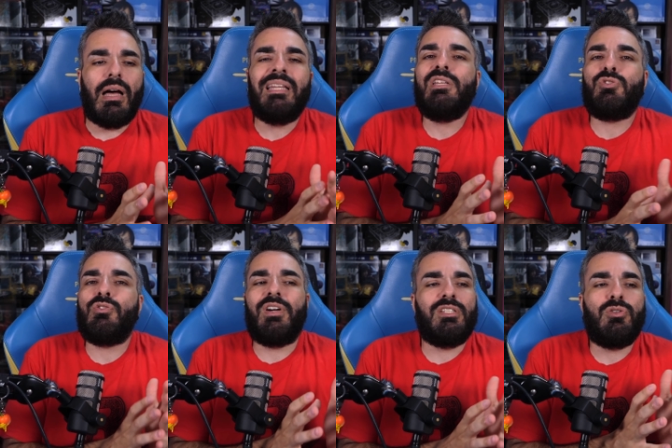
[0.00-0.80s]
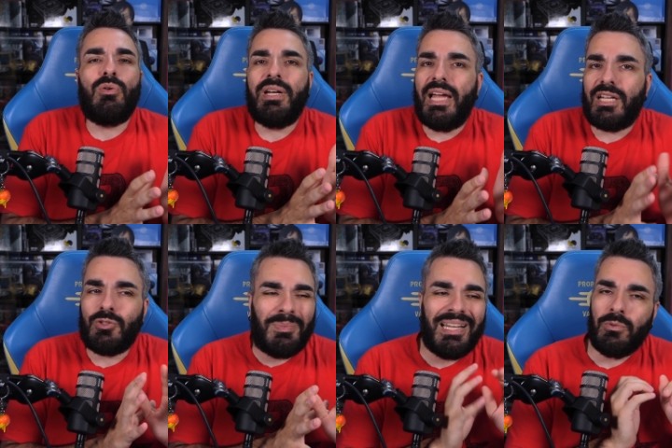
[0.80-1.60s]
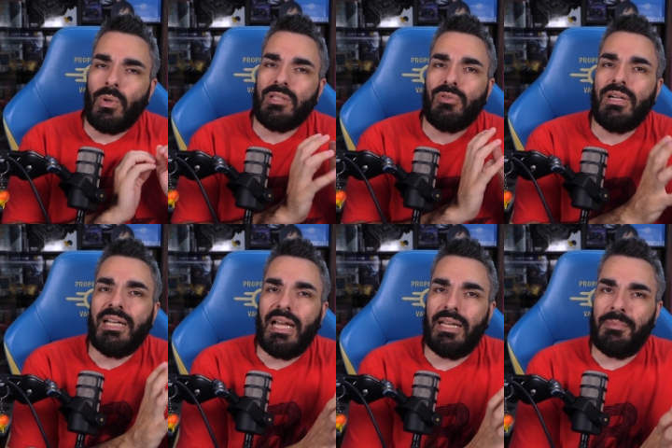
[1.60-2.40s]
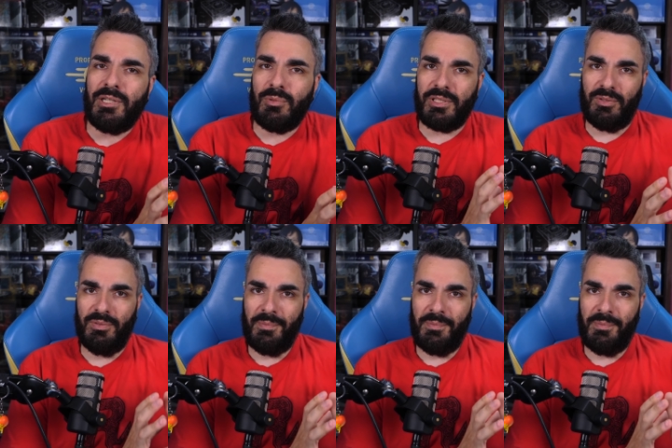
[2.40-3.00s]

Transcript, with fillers: adesso fai solo reaction, ma è il quarto canale, amico mio.